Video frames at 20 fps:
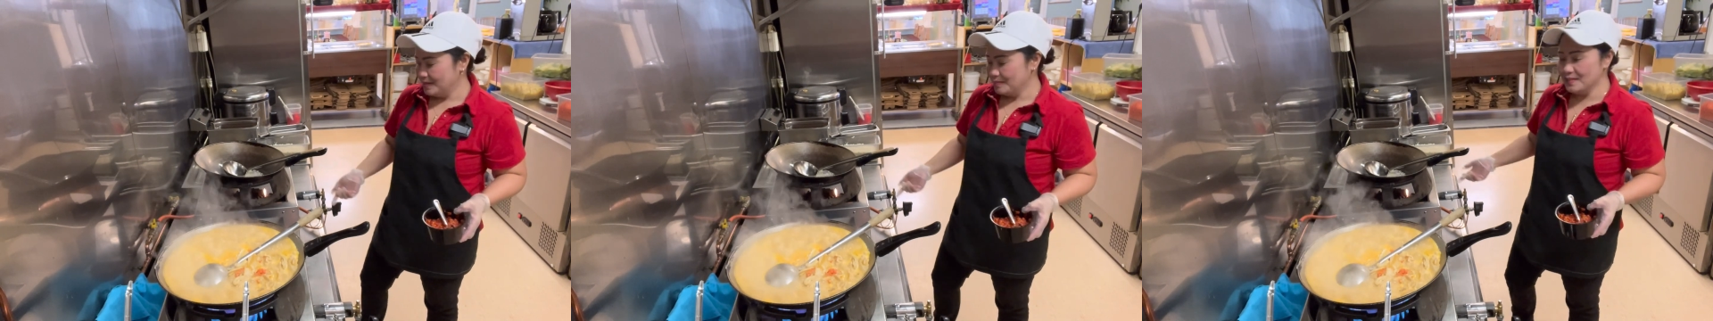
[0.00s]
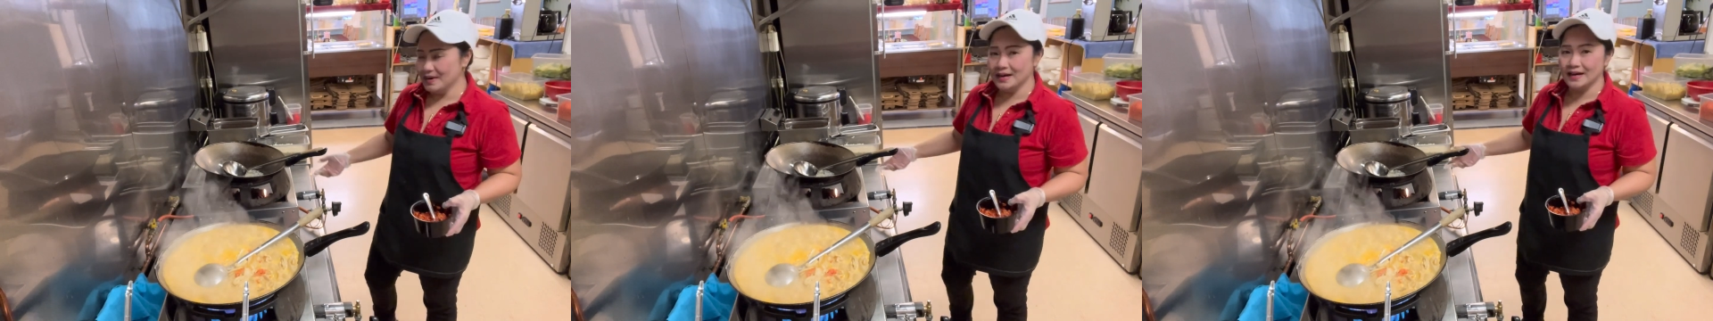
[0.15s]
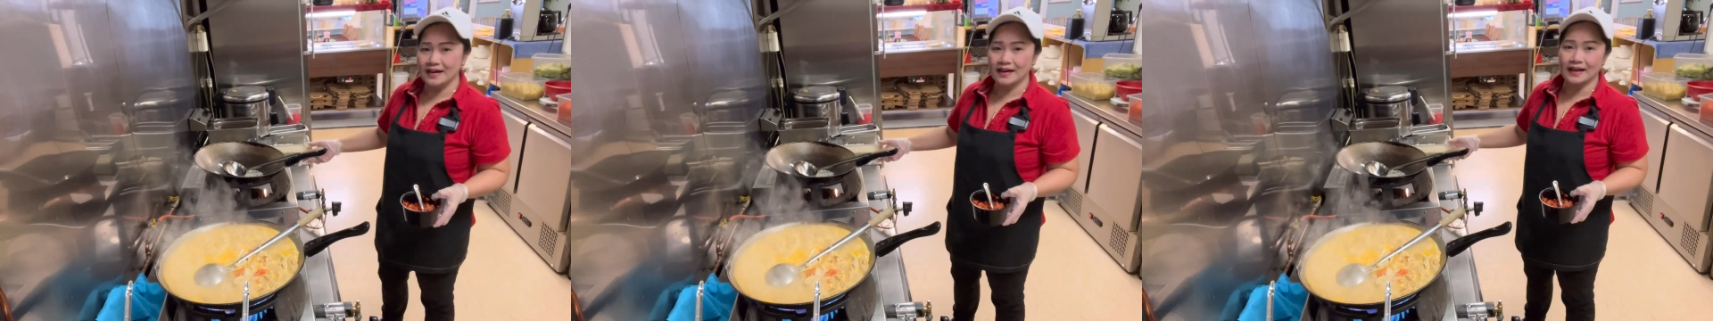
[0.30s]

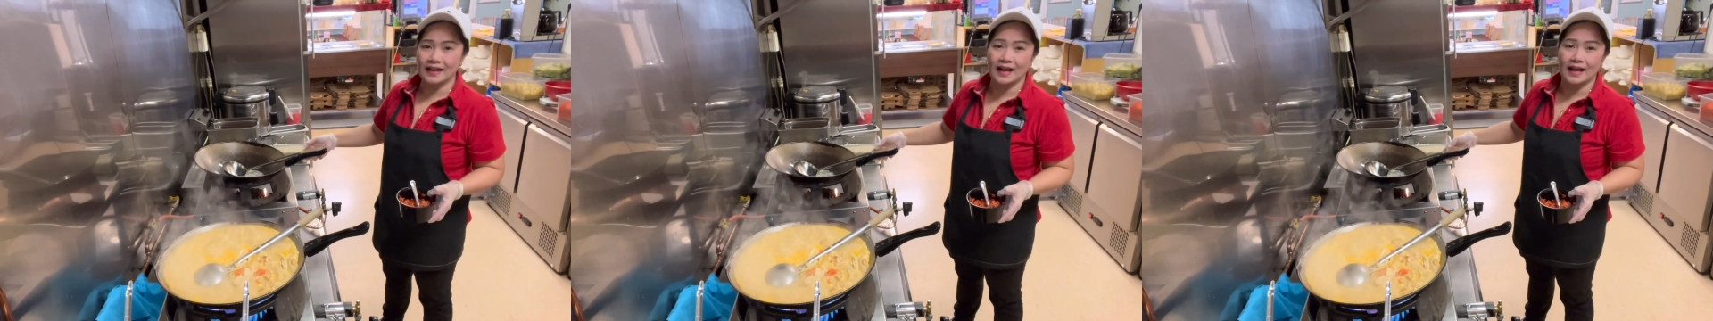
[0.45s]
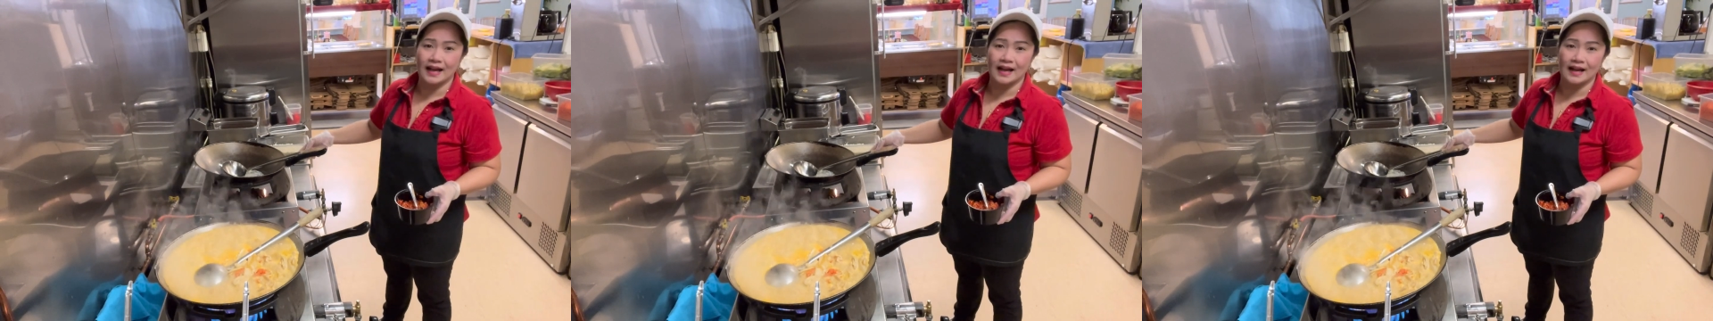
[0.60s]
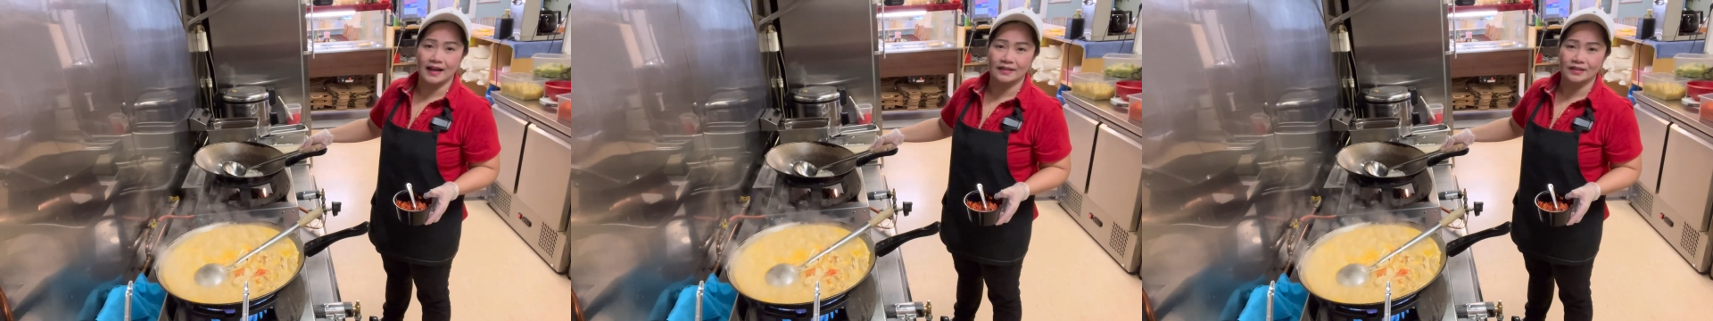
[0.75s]
มือ
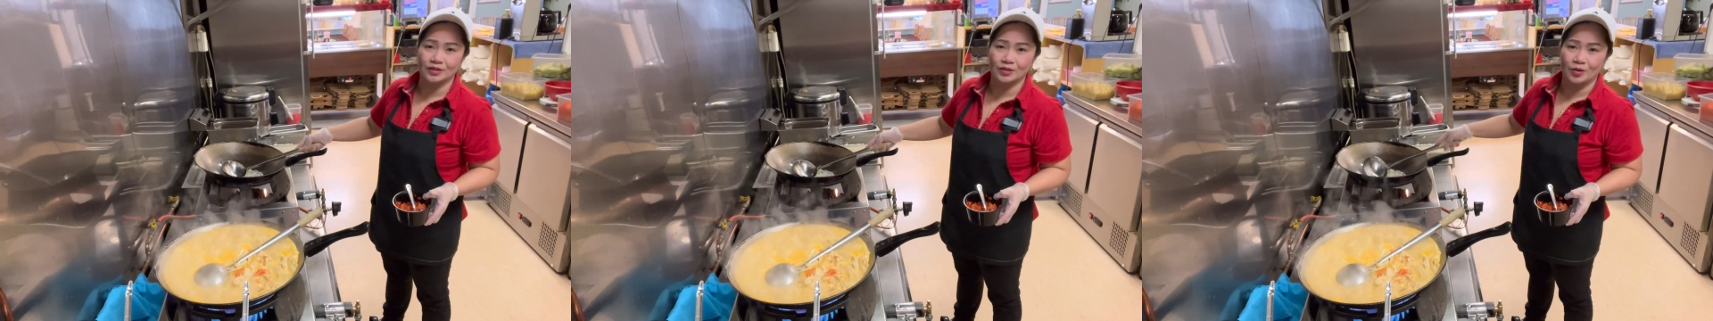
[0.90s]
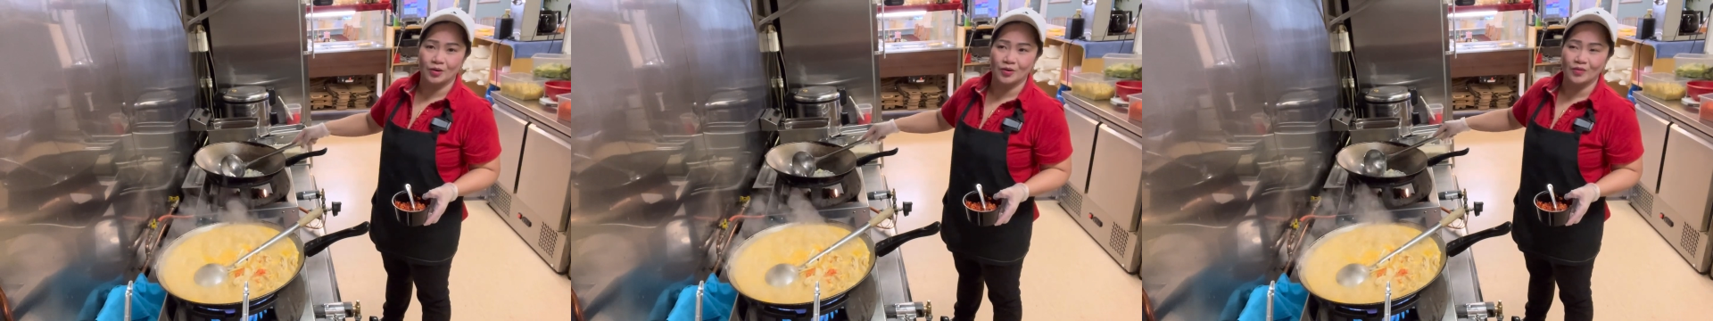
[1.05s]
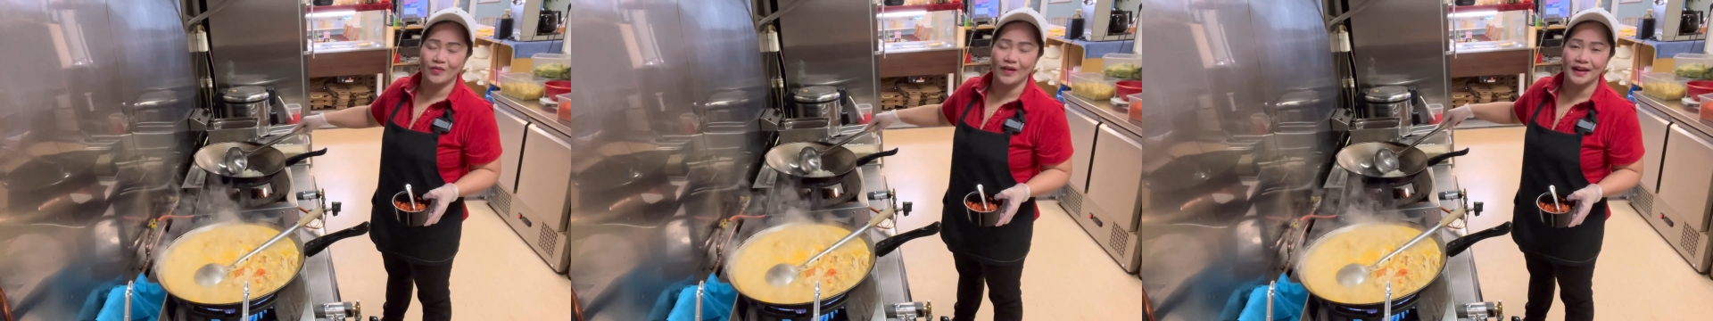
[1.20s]
กะต
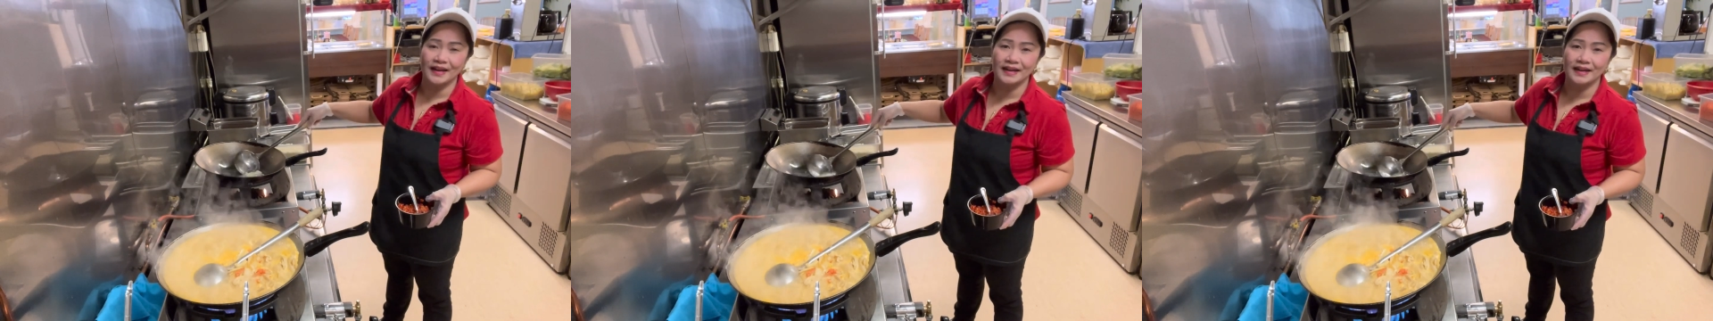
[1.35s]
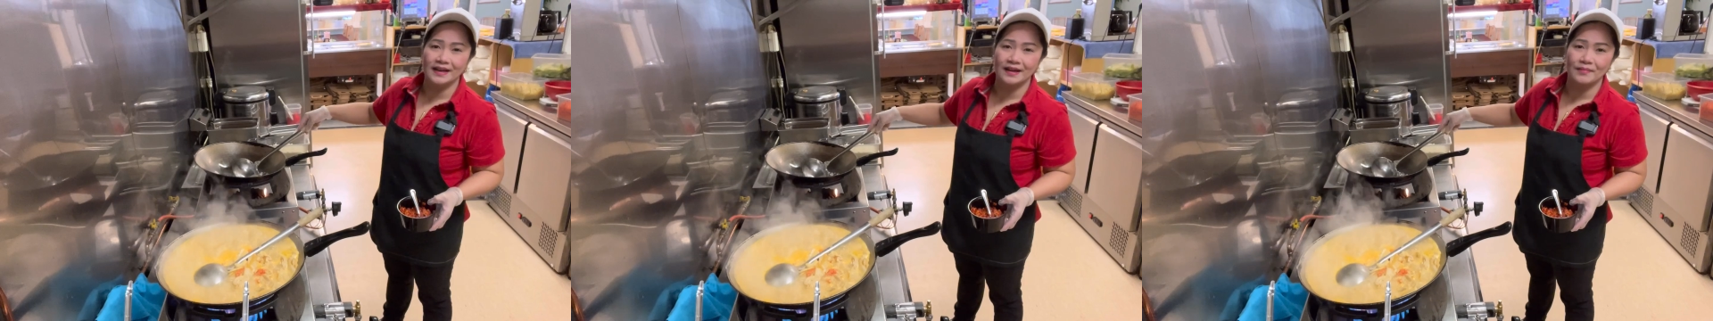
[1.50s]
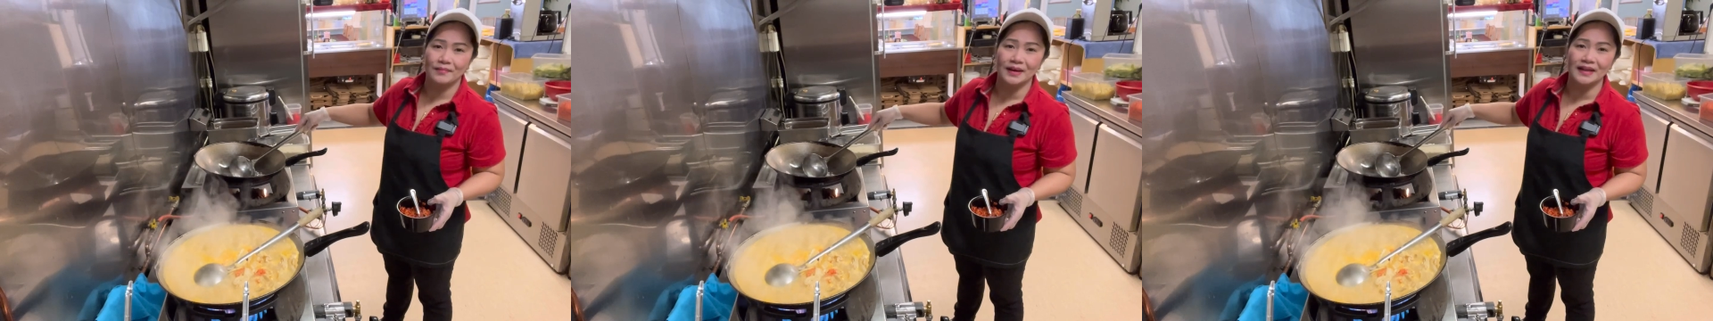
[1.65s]
กวันห
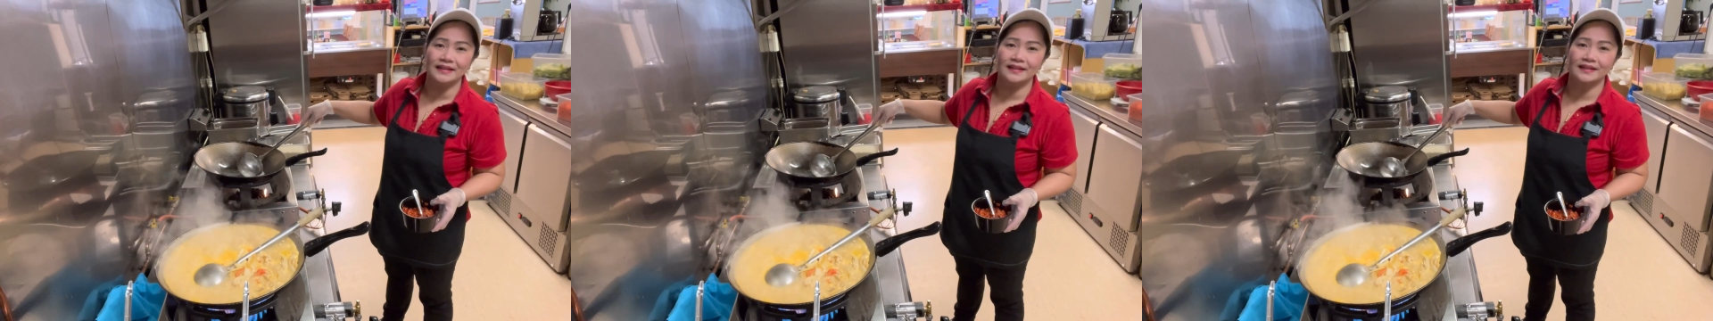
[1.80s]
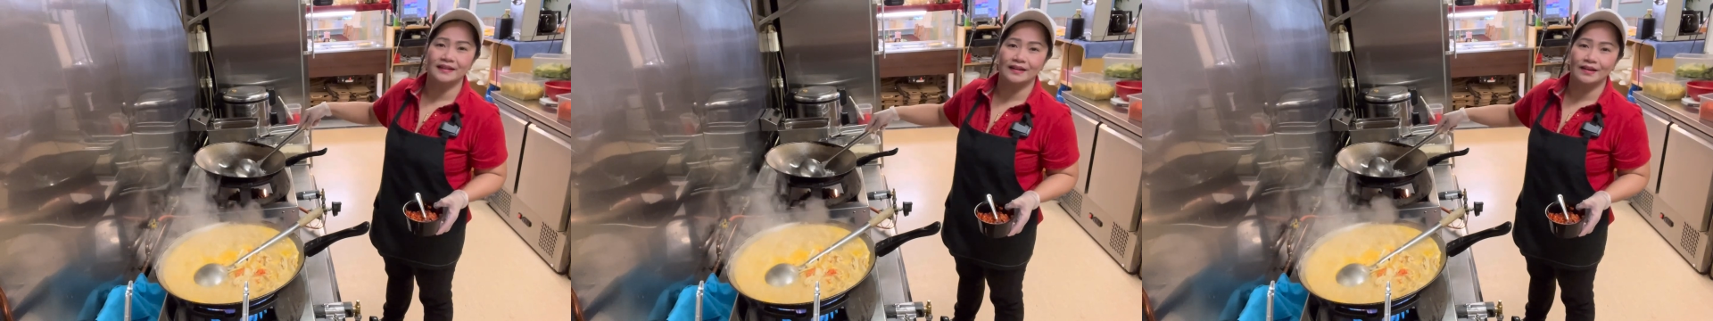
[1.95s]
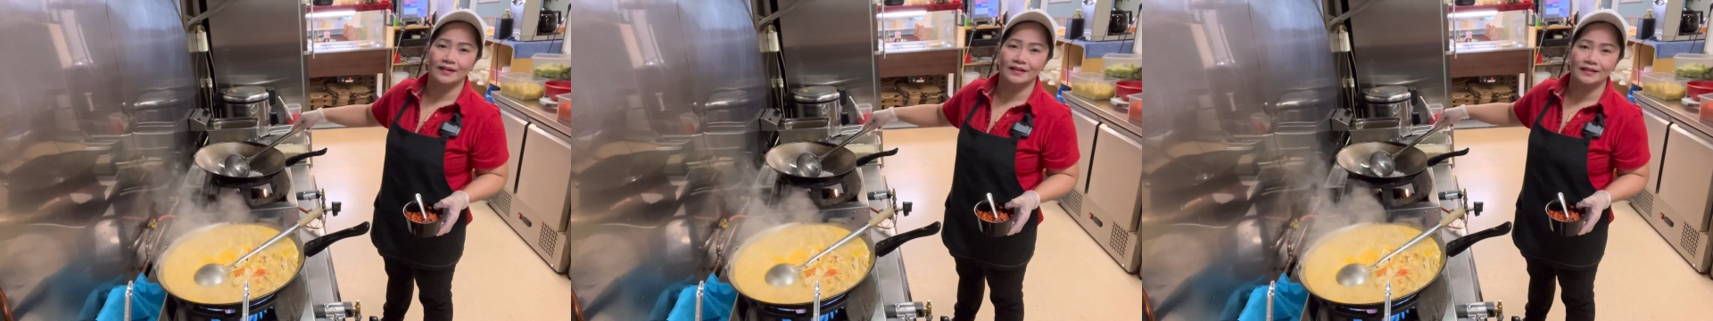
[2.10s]
นึ่งไม่
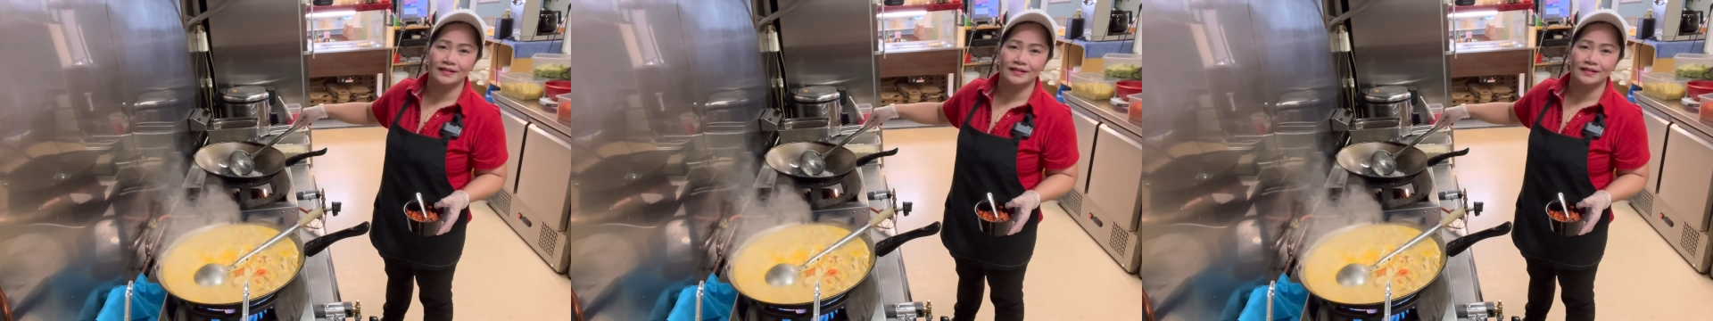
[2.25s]
ถึง